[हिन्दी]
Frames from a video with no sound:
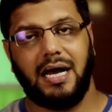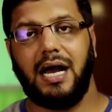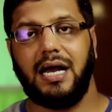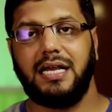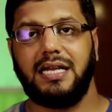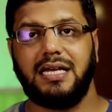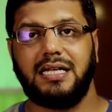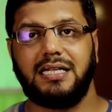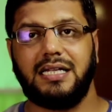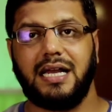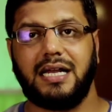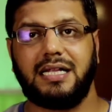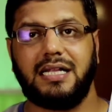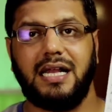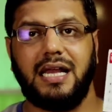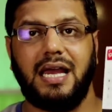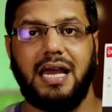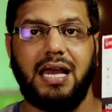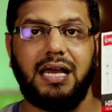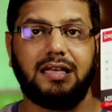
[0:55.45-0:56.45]
आइए
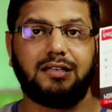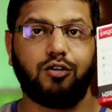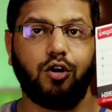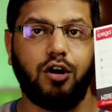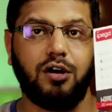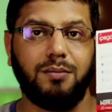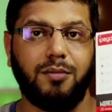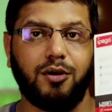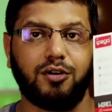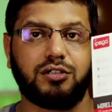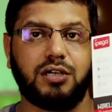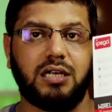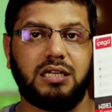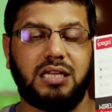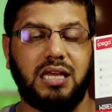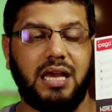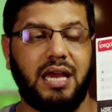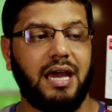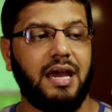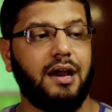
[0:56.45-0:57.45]
देखते हैं इसको अनबॉक्स
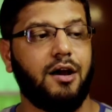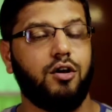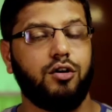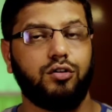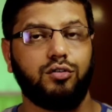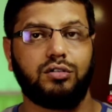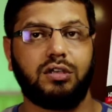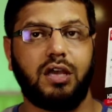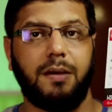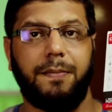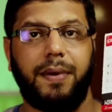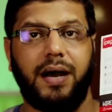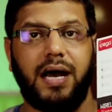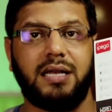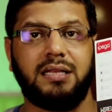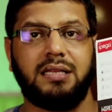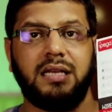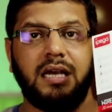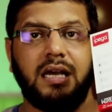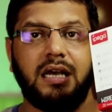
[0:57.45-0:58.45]
करते हैं और उसके
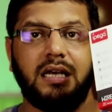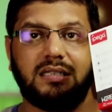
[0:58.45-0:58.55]
बाद